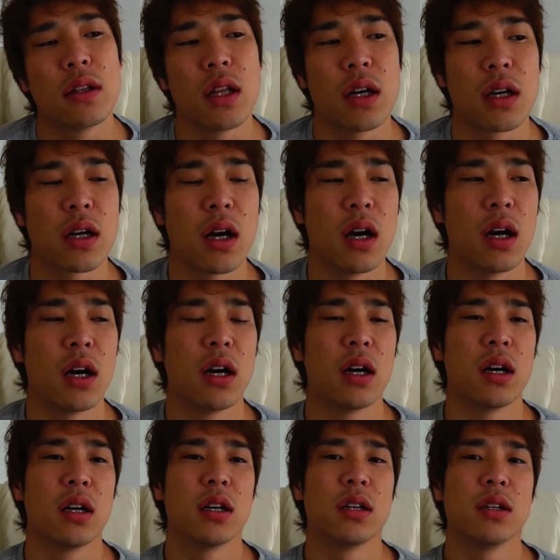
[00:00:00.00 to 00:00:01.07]
なんか
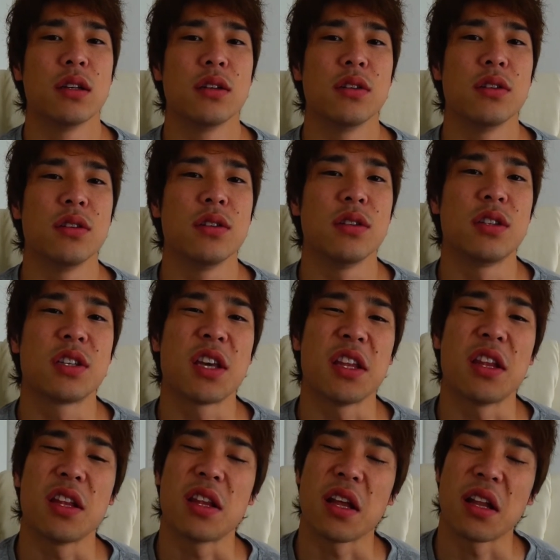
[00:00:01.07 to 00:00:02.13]
しけ
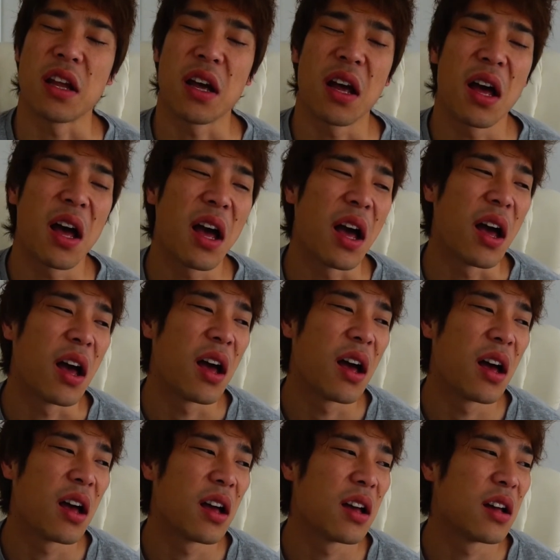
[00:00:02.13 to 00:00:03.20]
てたな
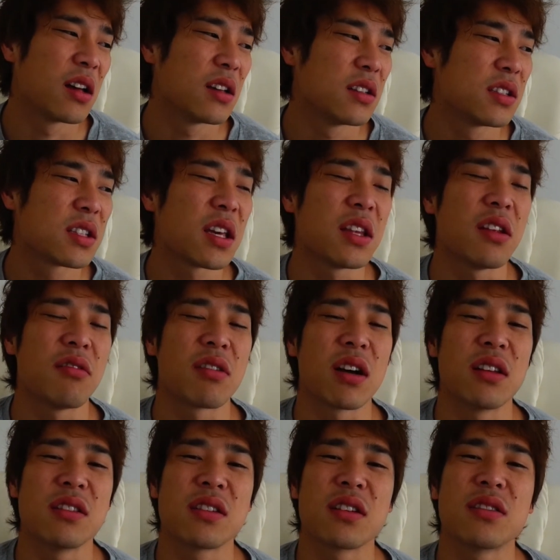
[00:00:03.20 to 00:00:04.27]
しけてる
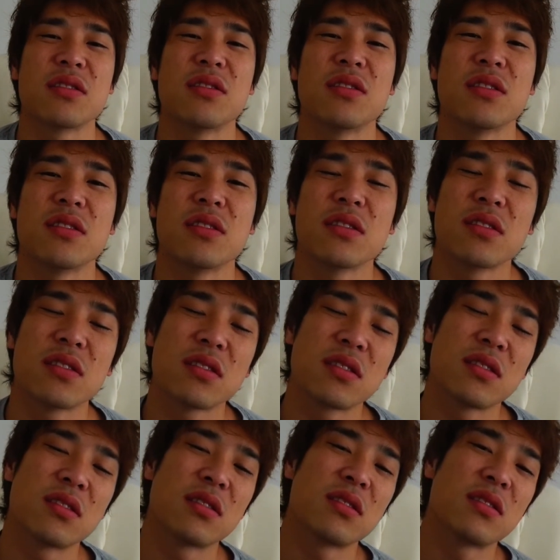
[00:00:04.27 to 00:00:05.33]
感じがする
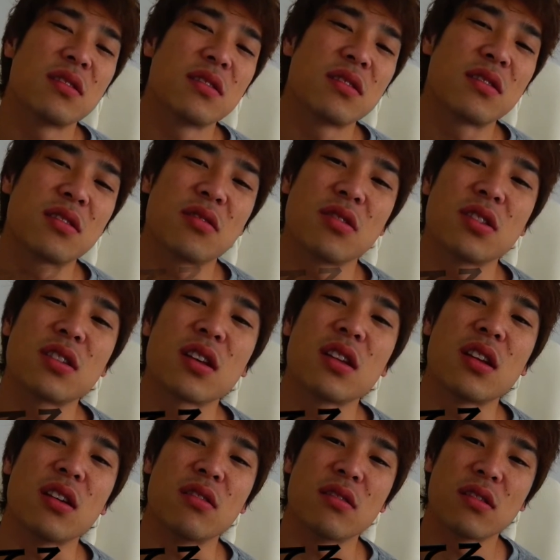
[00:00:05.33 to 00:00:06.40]
すごいしけ
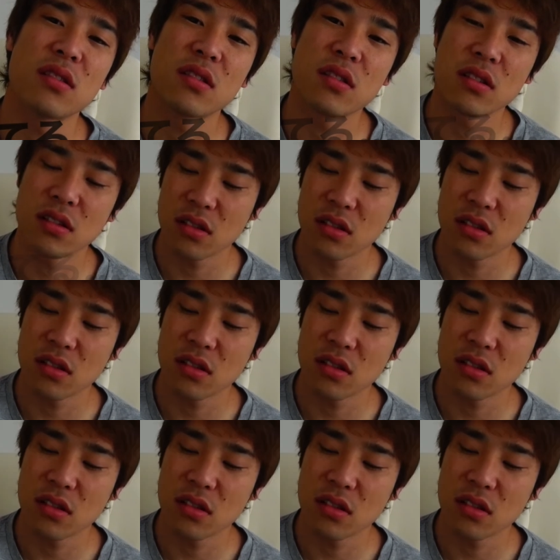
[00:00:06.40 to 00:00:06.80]
てる